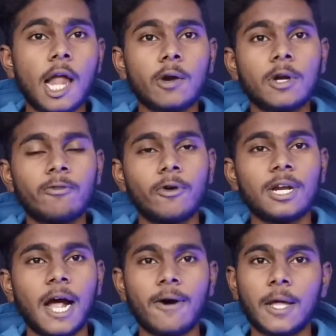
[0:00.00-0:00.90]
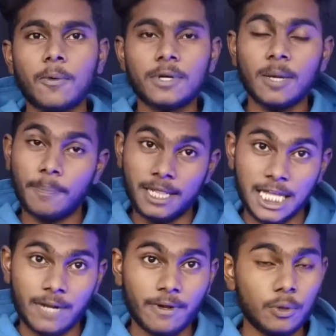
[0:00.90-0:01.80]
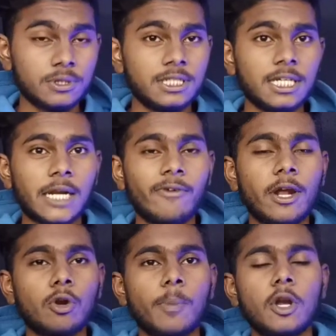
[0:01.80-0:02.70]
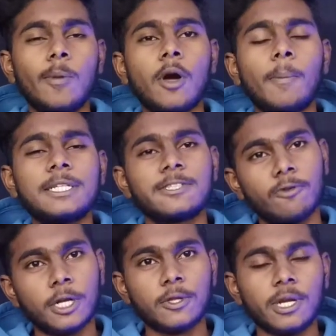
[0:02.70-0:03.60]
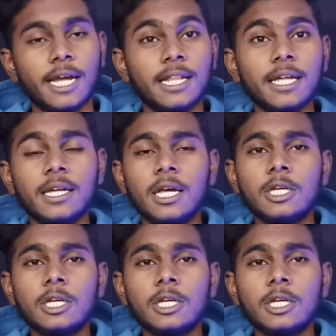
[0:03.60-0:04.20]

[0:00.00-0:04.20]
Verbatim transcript: ఆల్రౌండర్ ఫోన్ కావాలనుకుంటే పదిహేను వేల నుంచి ఇరవై వేల రూపాయల లోపు ఒక మంచి ఫోన్ దొరికేది